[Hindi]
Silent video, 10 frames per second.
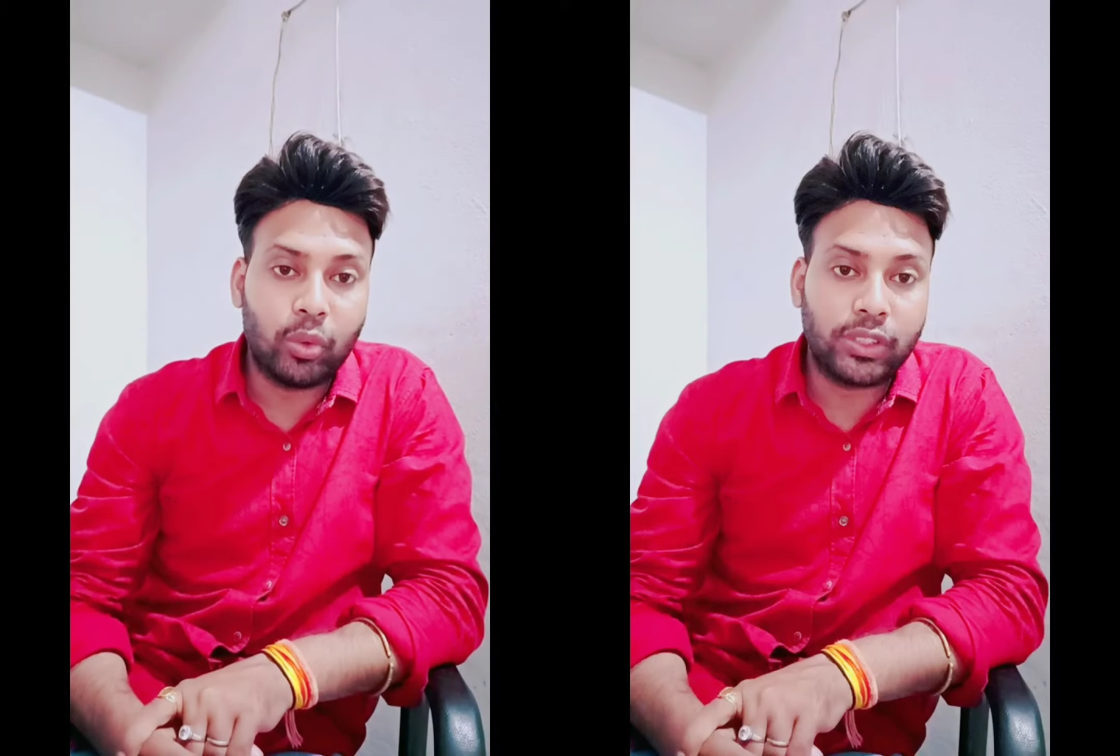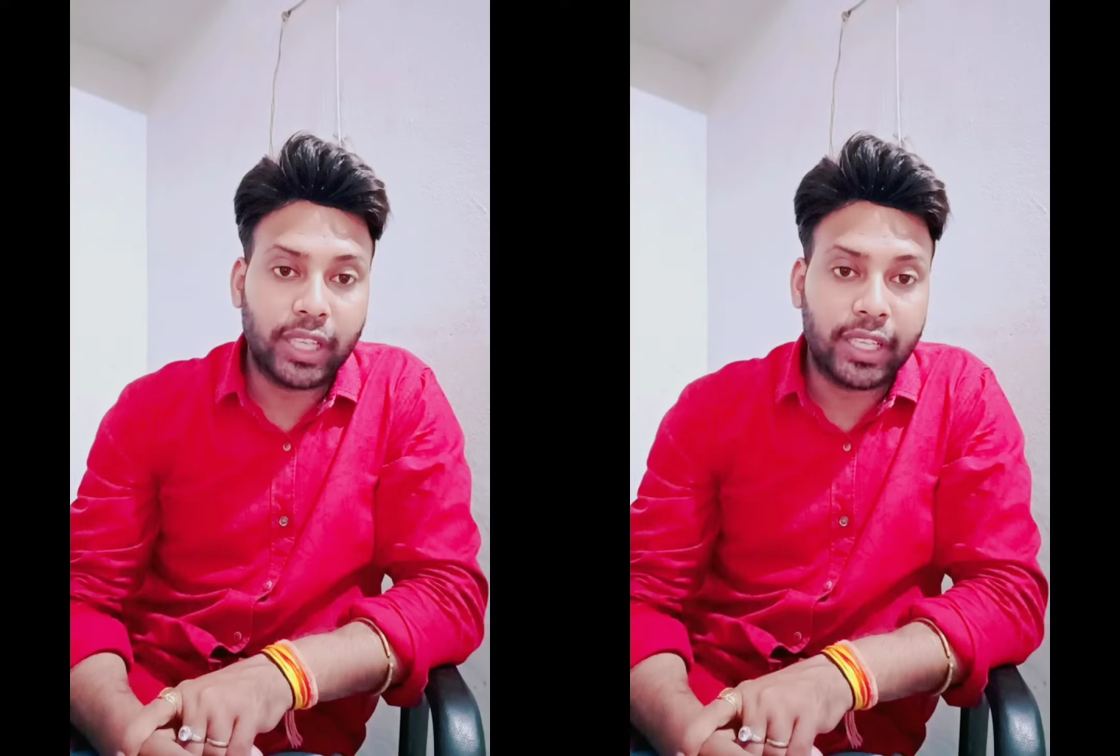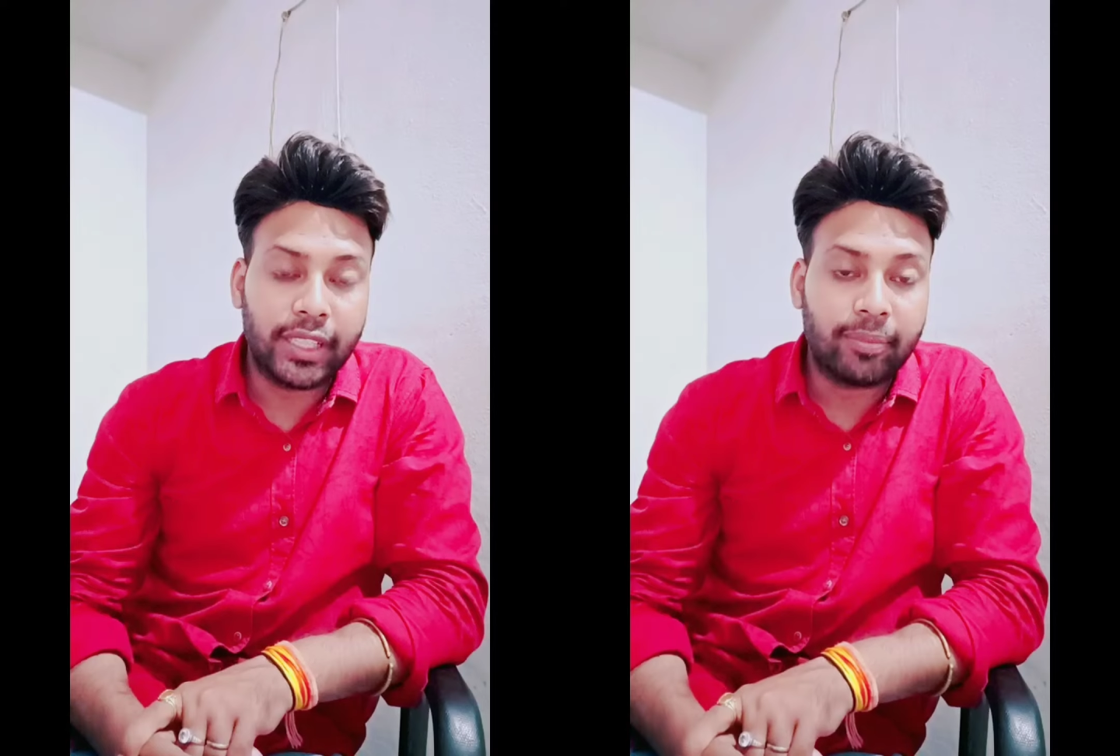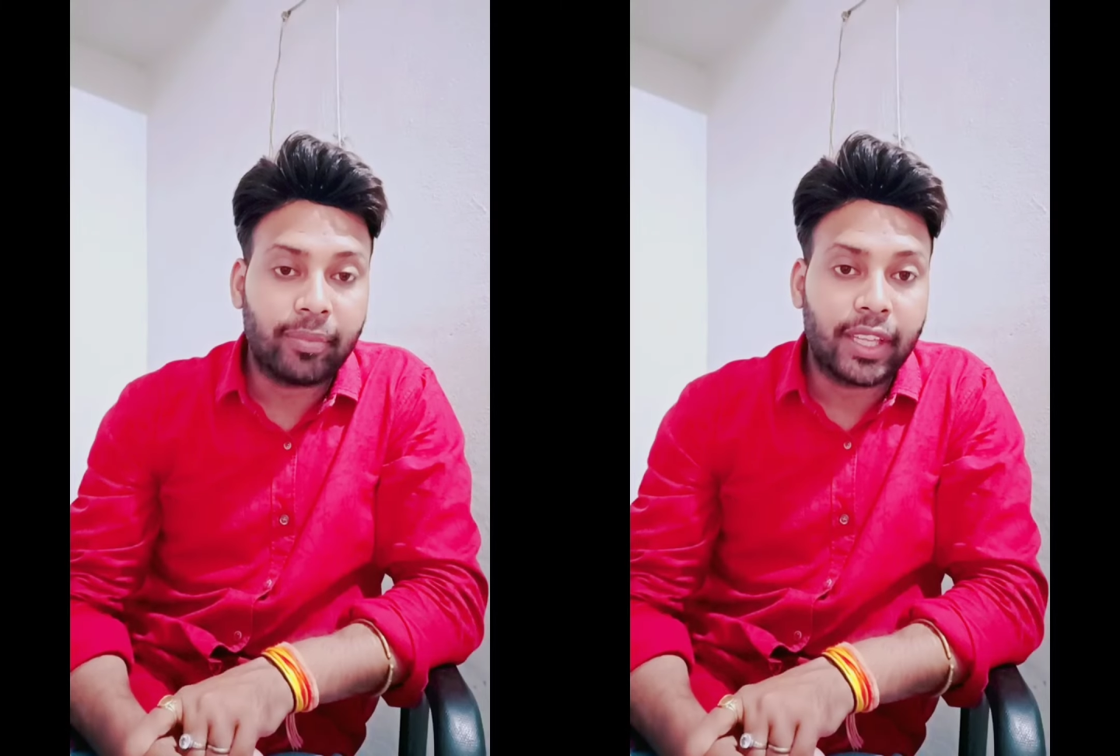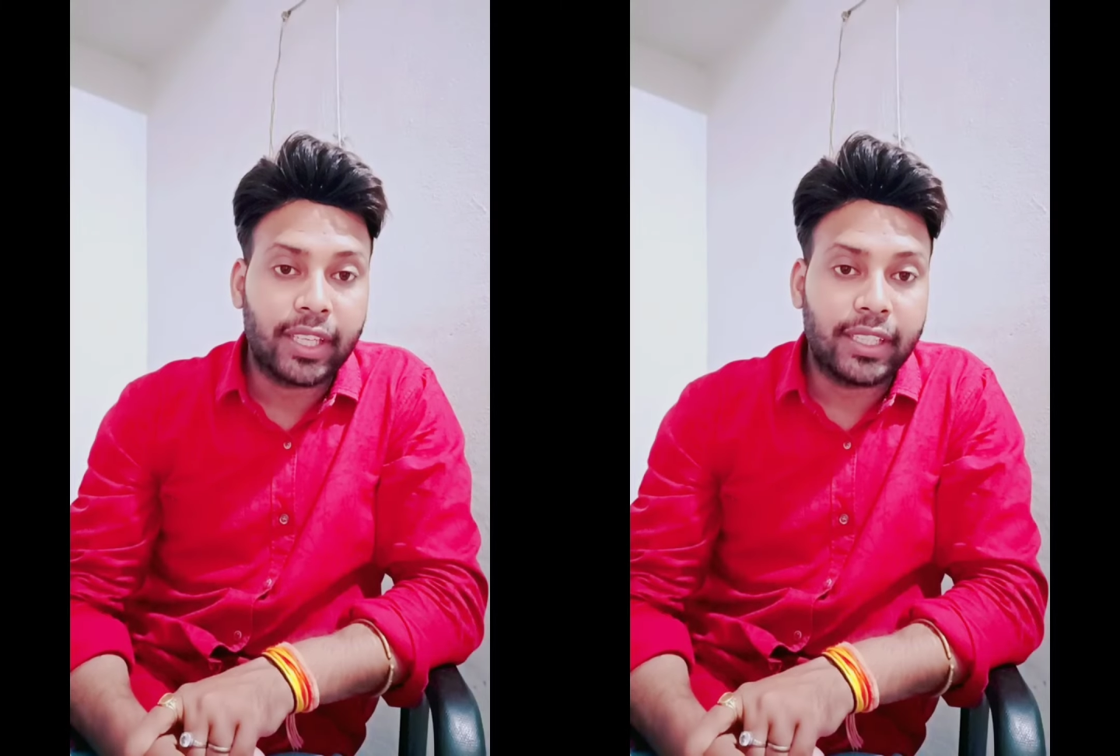हो जाएं
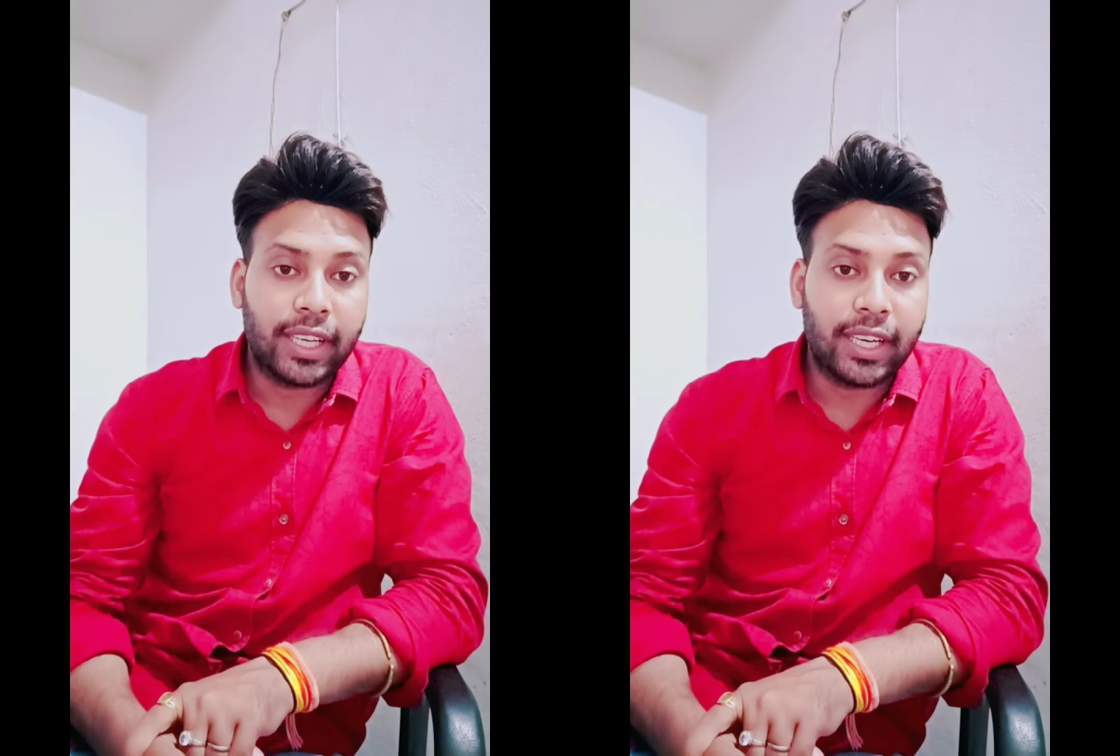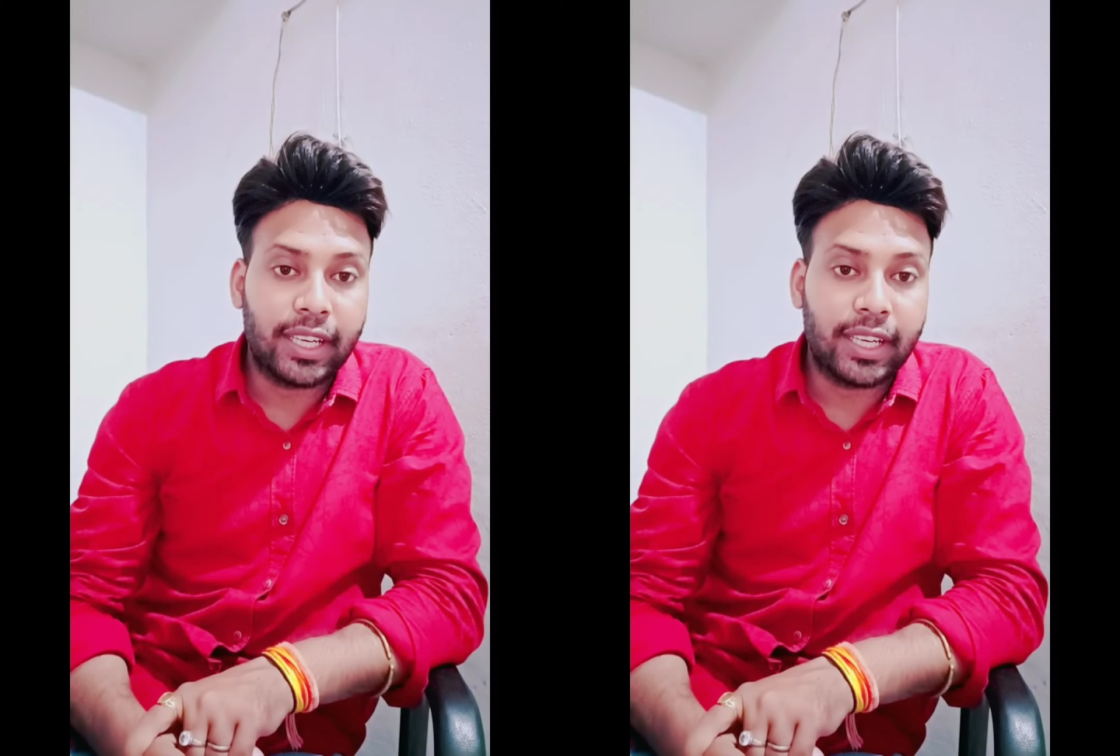या